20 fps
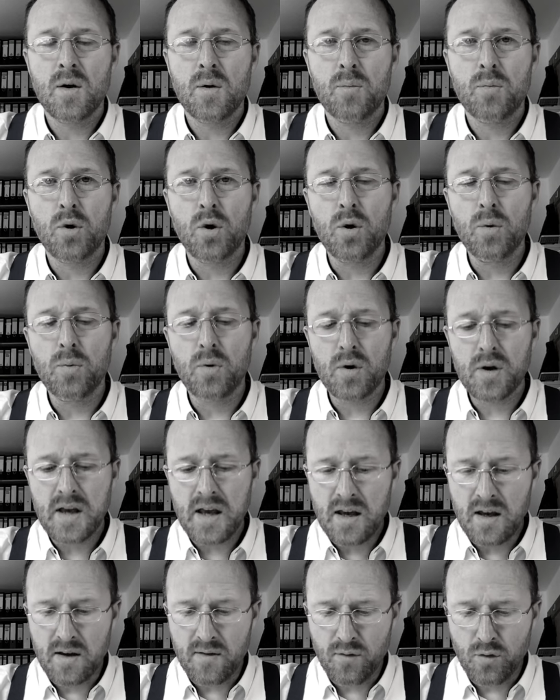Paul
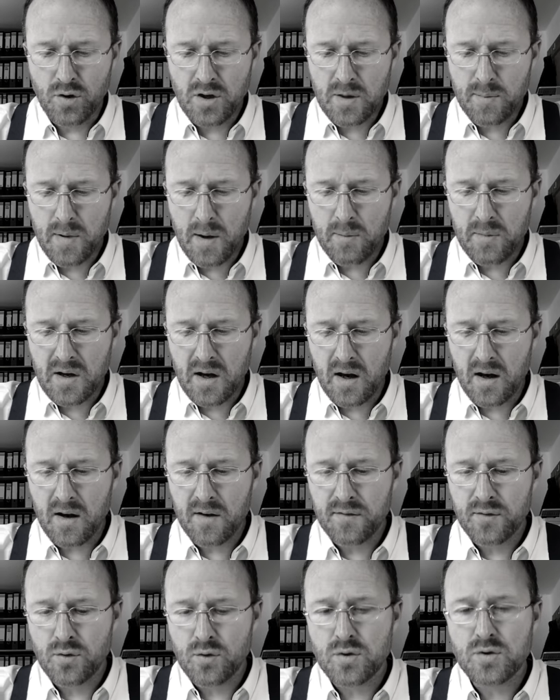Bourget wohnte beim
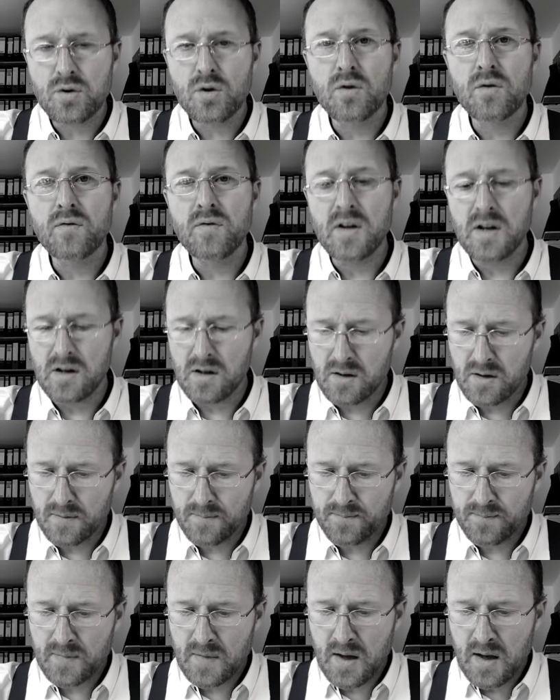Grafen de Sainville.
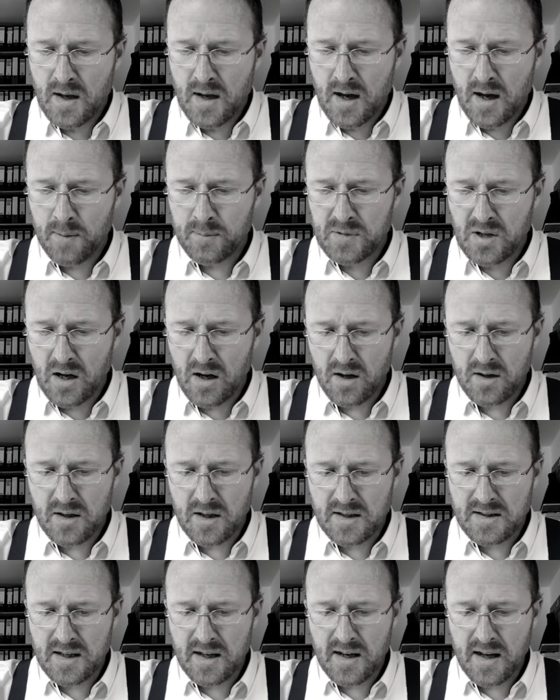Am Tag
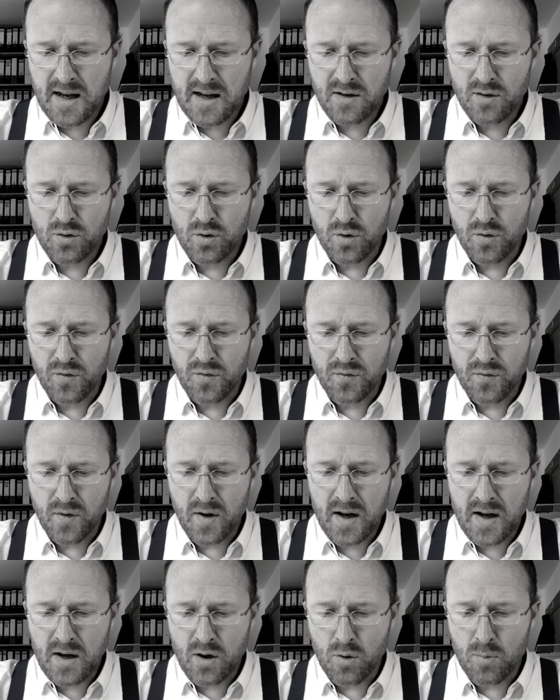nach seiner Ankunft
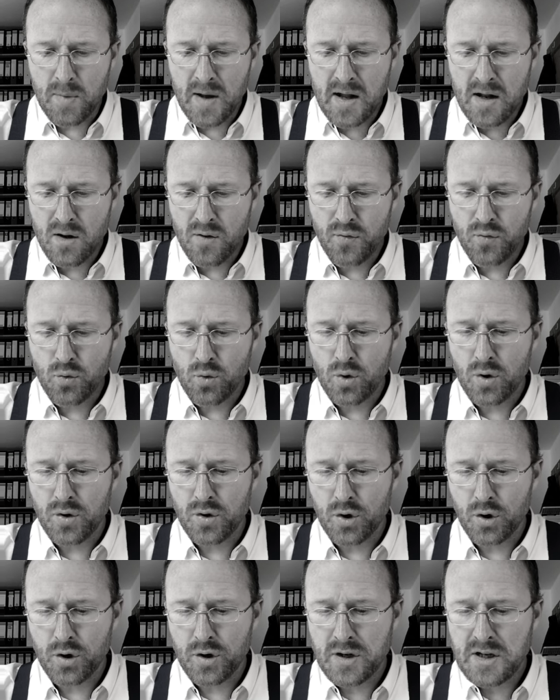war er um 11 Uhr
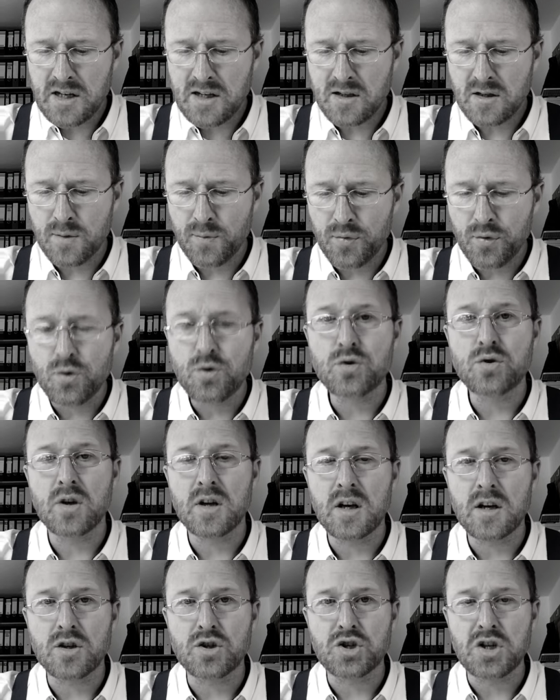noch nicht zum
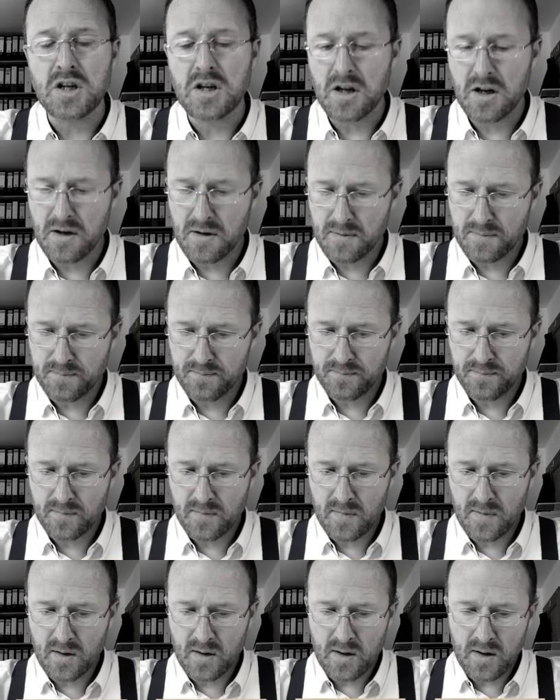Frühstück erschienen.
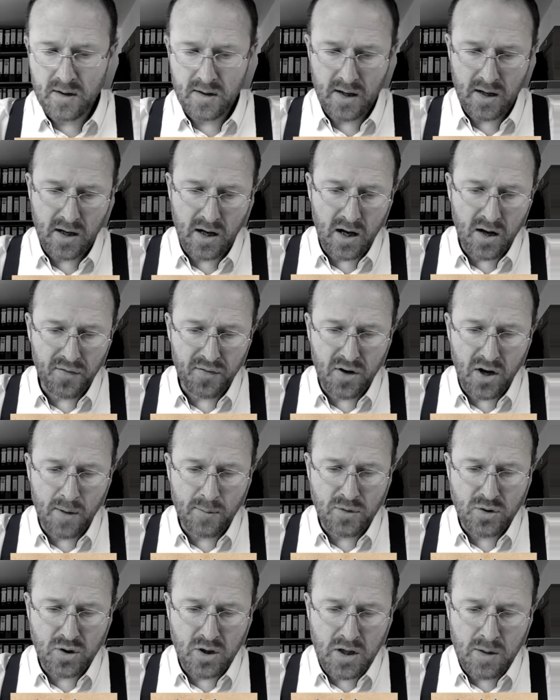Der Graf
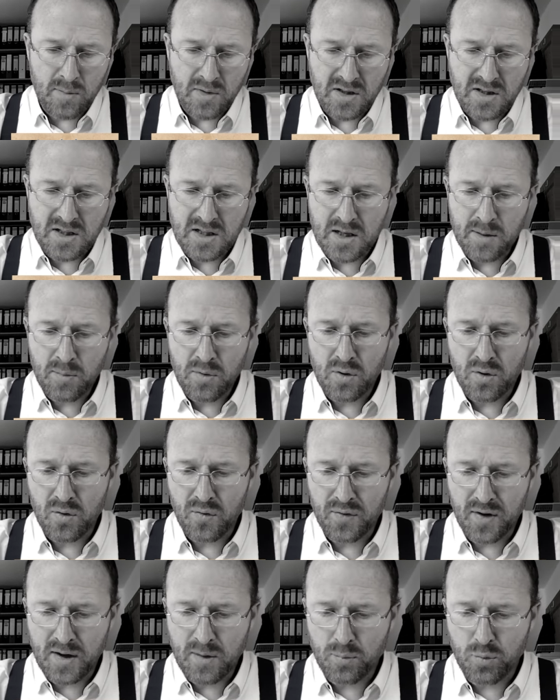kam zu ihm ins Zimmer
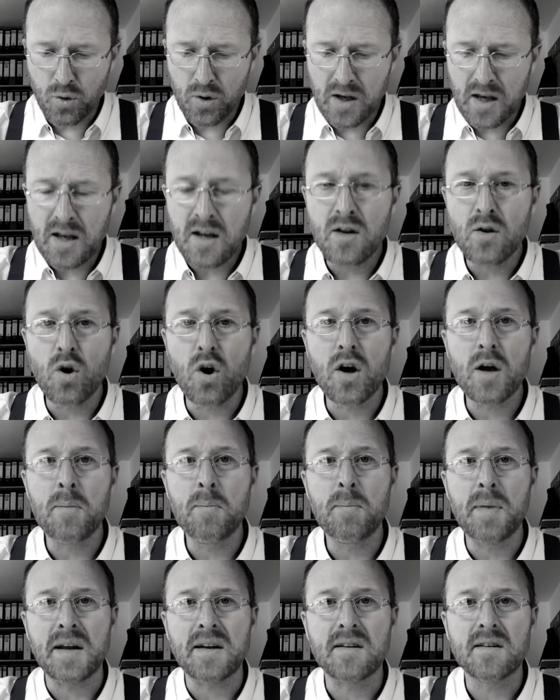und fand Bourget noch
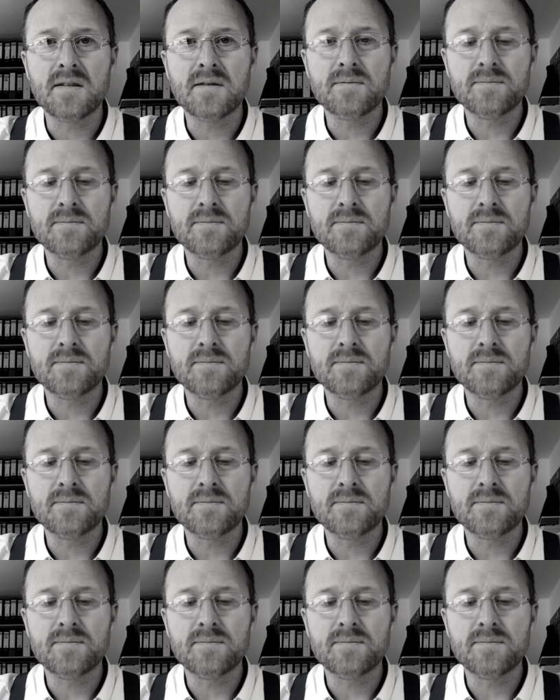im Bett.